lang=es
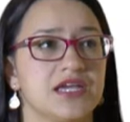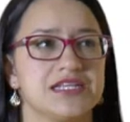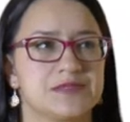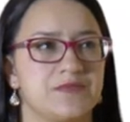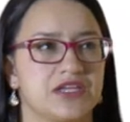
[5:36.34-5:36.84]

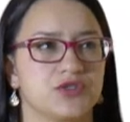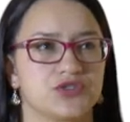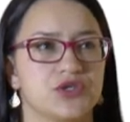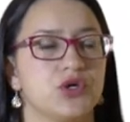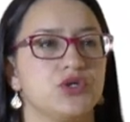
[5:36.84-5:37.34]
en
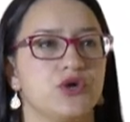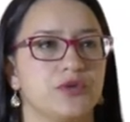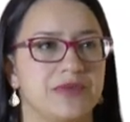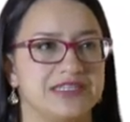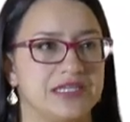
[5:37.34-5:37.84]
aspectos
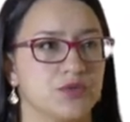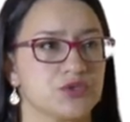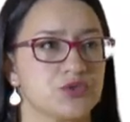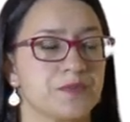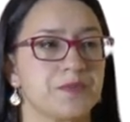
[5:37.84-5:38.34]

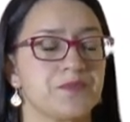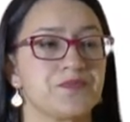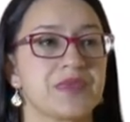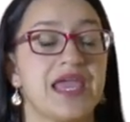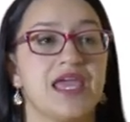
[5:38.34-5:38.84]
normativos.
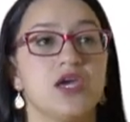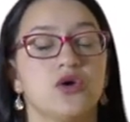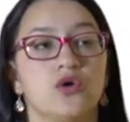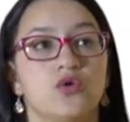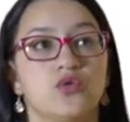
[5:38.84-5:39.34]

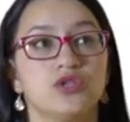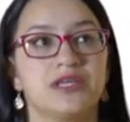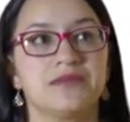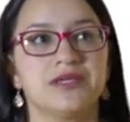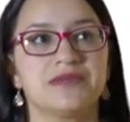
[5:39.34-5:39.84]
Un
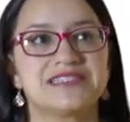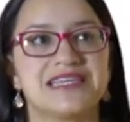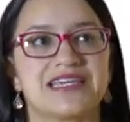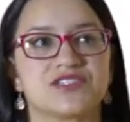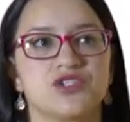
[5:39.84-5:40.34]
tema de
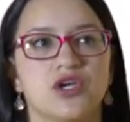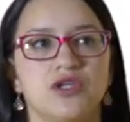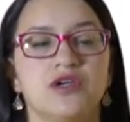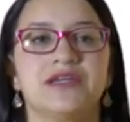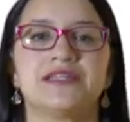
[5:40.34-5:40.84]

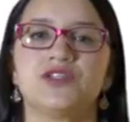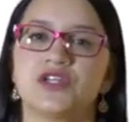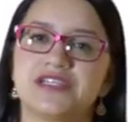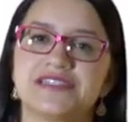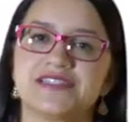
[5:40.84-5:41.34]
investigación
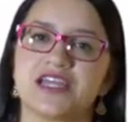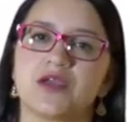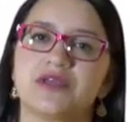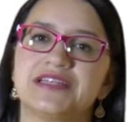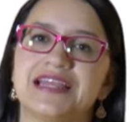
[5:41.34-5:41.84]
no
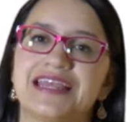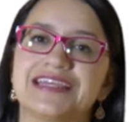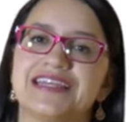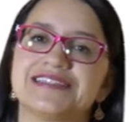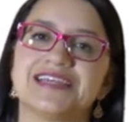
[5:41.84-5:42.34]
necesariamente
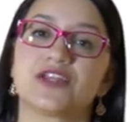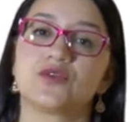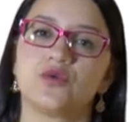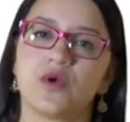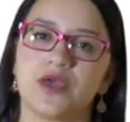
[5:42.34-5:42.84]
requiere ser
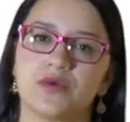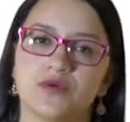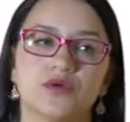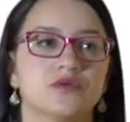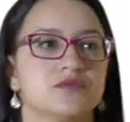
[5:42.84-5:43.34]

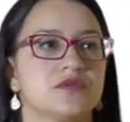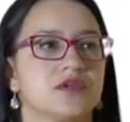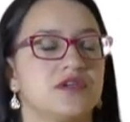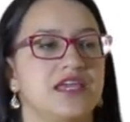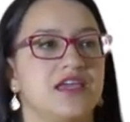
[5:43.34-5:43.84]
nuevo
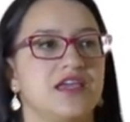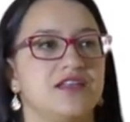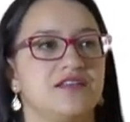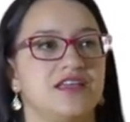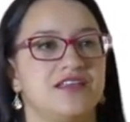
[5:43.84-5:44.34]

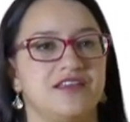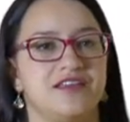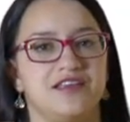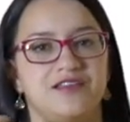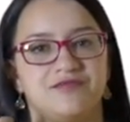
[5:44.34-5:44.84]
en,
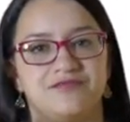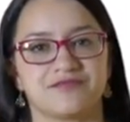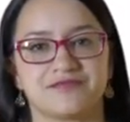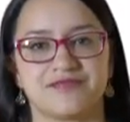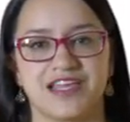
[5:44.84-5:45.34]

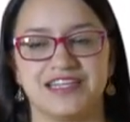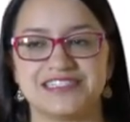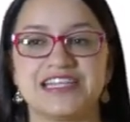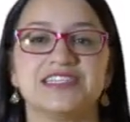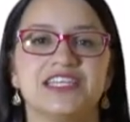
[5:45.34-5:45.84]

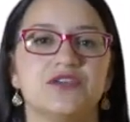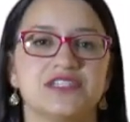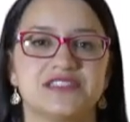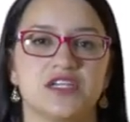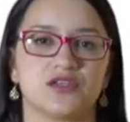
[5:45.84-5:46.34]
el
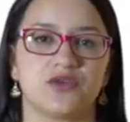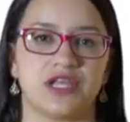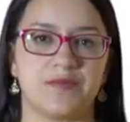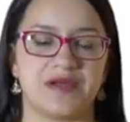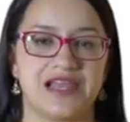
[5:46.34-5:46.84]
sentido estricto
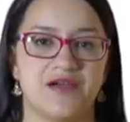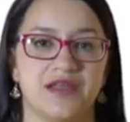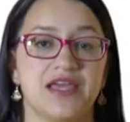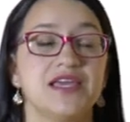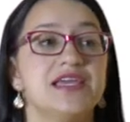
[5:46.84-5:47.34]
de la
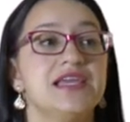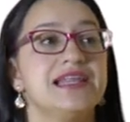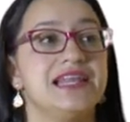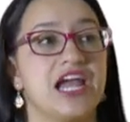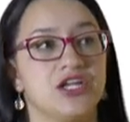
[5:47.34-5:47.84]
palabra.
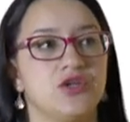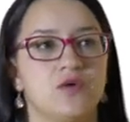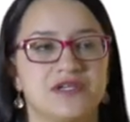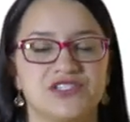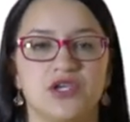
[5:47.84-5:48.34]
La
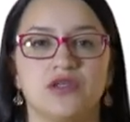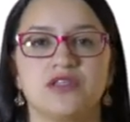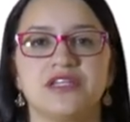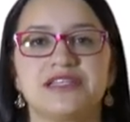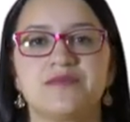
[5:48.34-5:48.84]

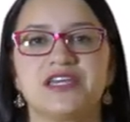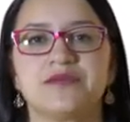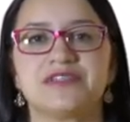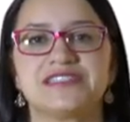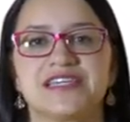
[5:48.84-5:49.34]
innovación del tema
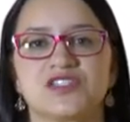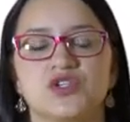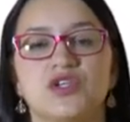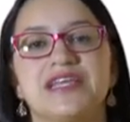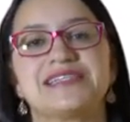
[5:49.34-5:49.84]
de
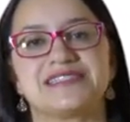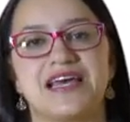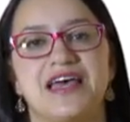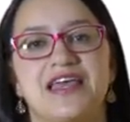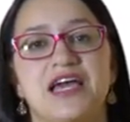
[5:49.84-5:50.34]
investigación
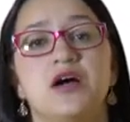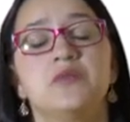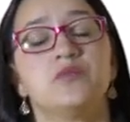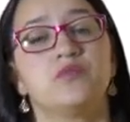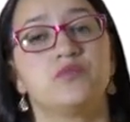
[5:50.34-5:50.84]

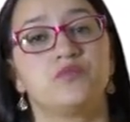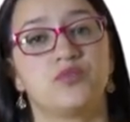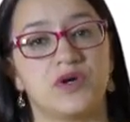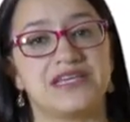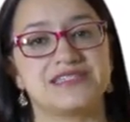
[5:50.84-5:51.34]
está,
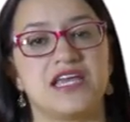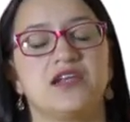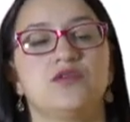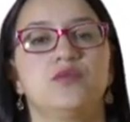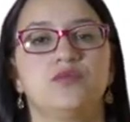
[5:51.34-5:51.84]
puede
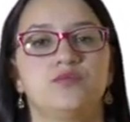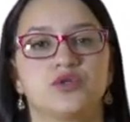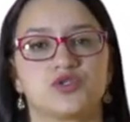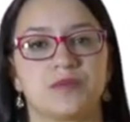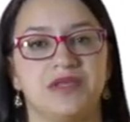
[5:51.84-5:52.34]
ser por su